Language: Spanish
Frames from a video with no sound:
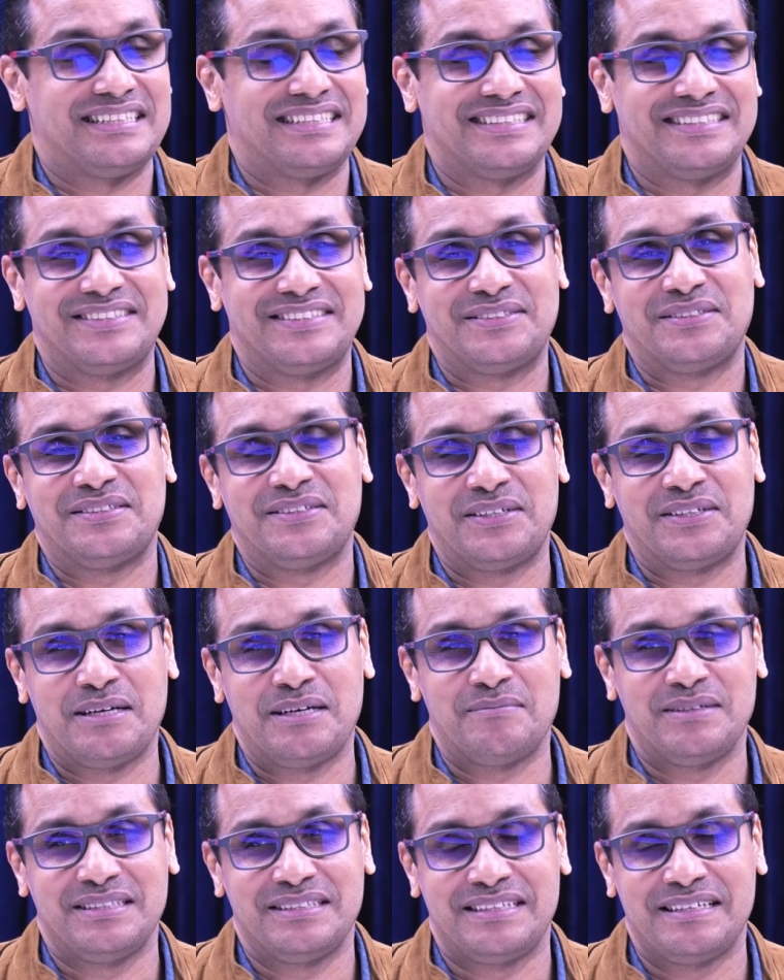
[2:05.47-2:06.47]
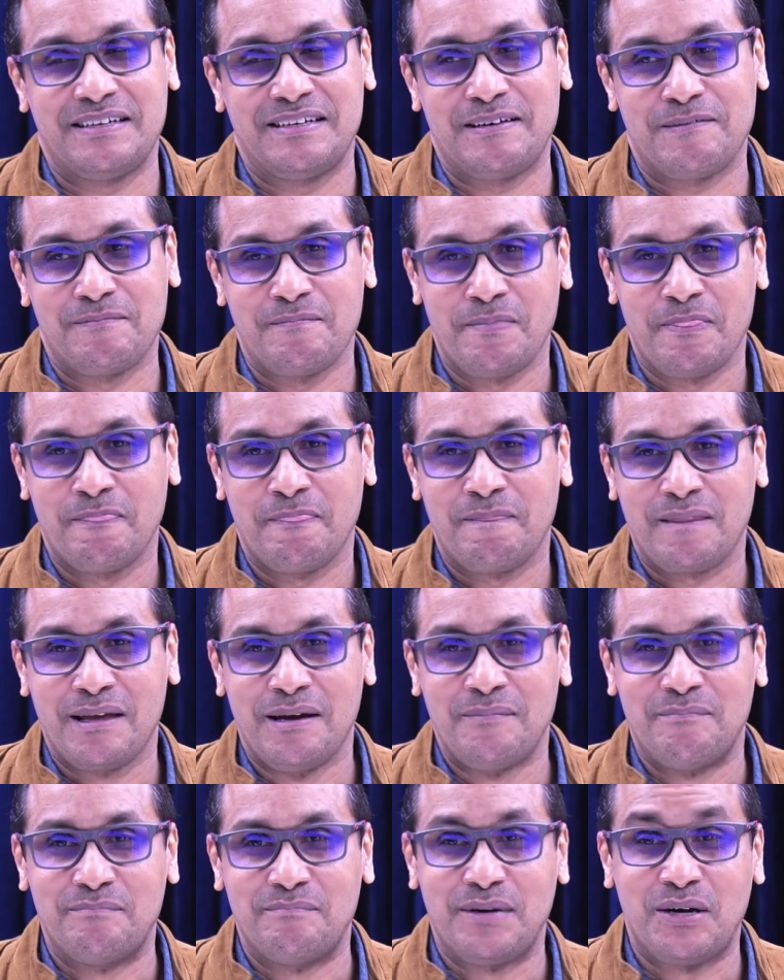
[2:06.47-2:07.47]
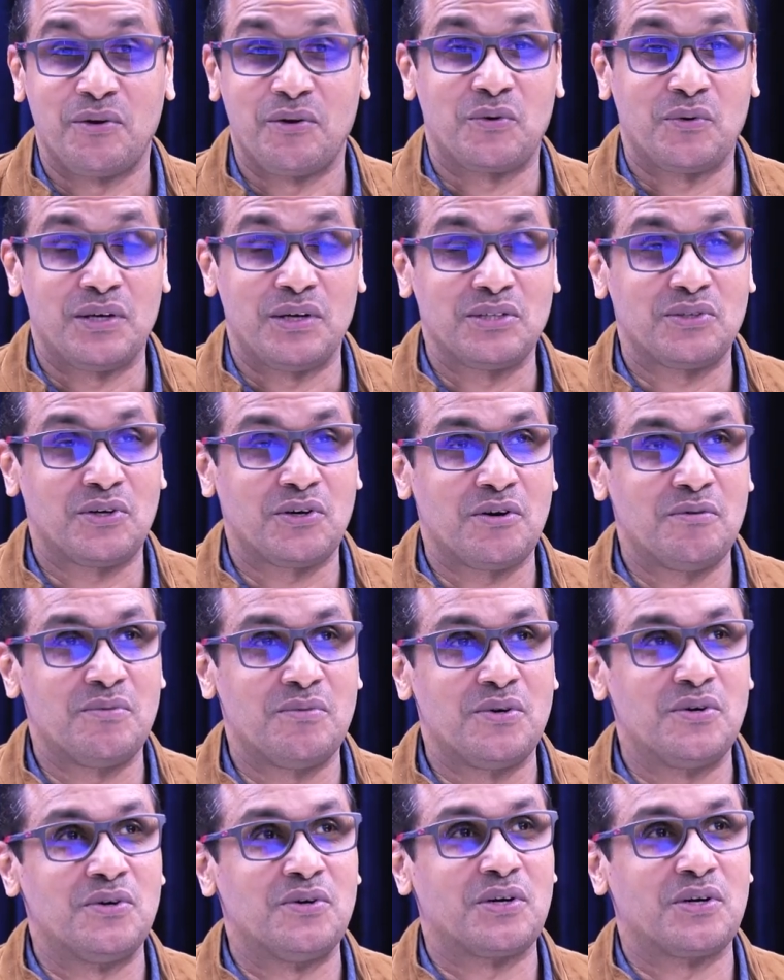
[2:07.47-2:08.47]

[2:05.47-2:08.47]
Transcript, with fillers: Yo, realmente me lo encuentro como